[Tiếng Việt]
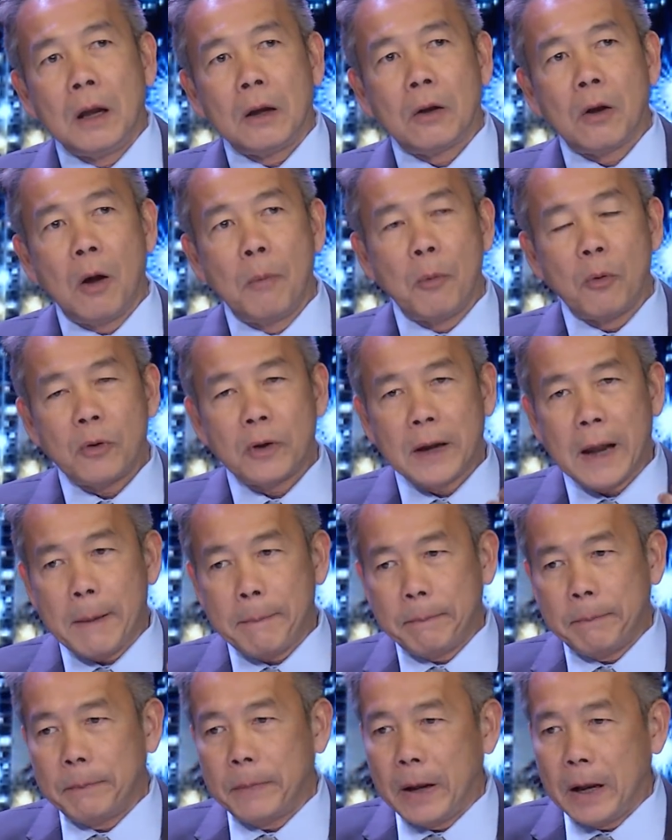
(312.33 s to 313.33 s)
có một cặp
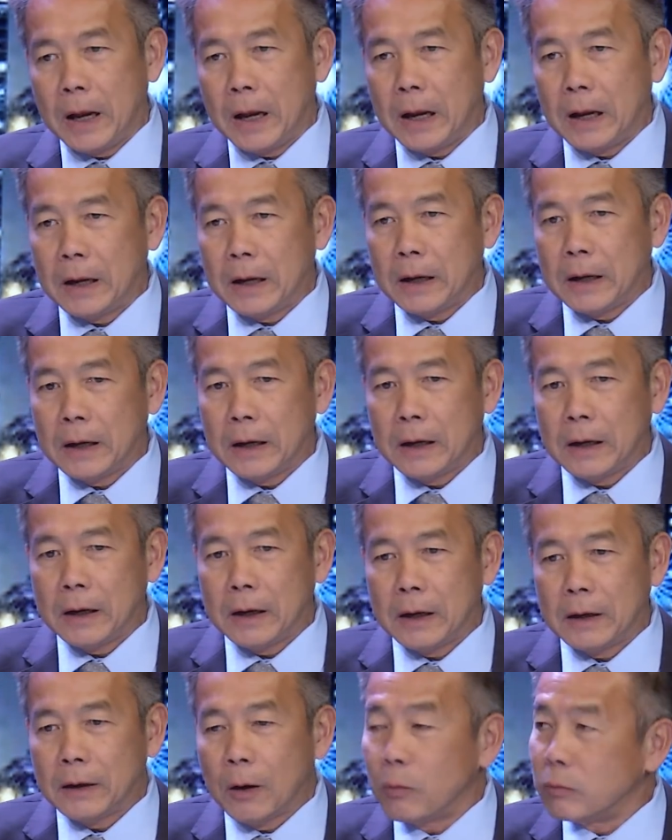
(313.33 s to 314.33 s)
à,
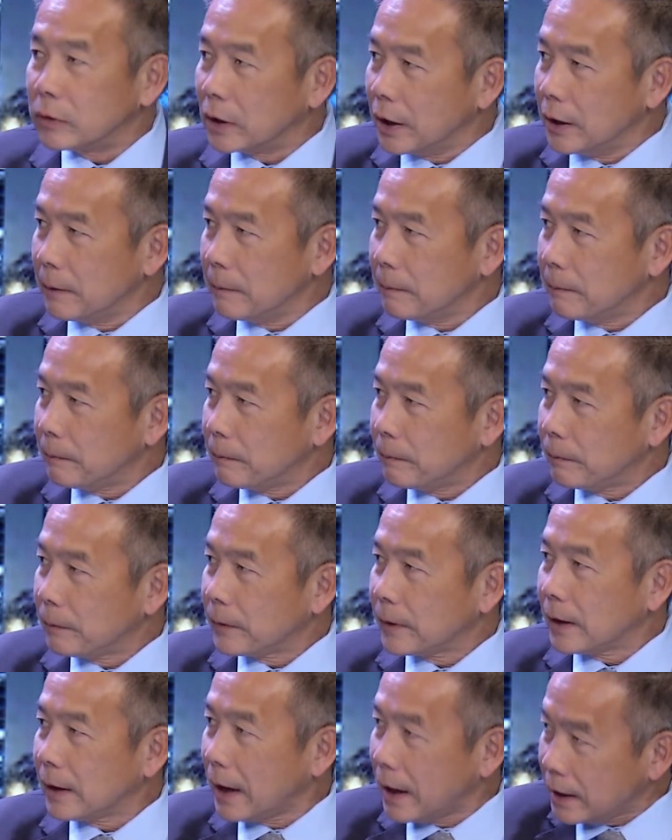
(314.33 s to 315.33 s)
đồng tính
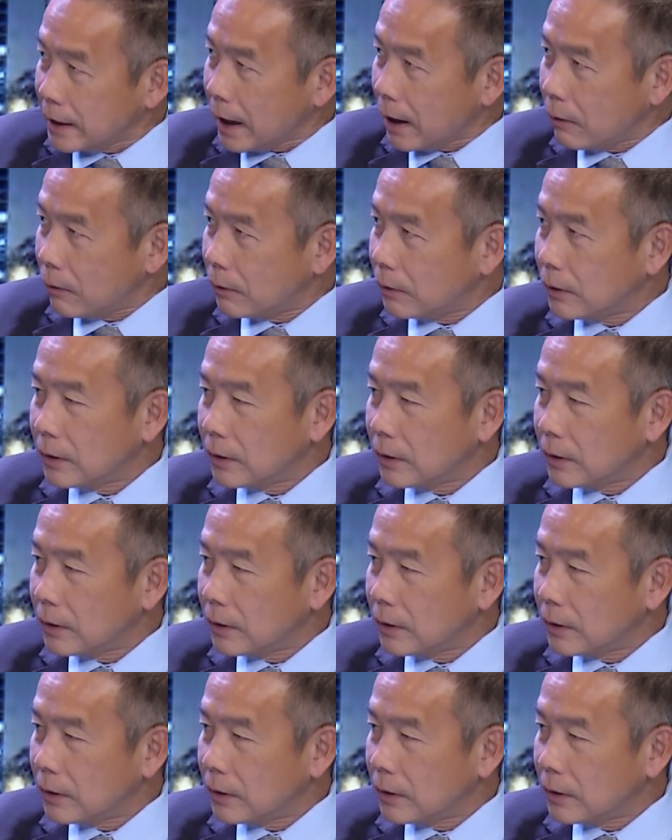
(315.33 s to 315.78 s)
lấy nhau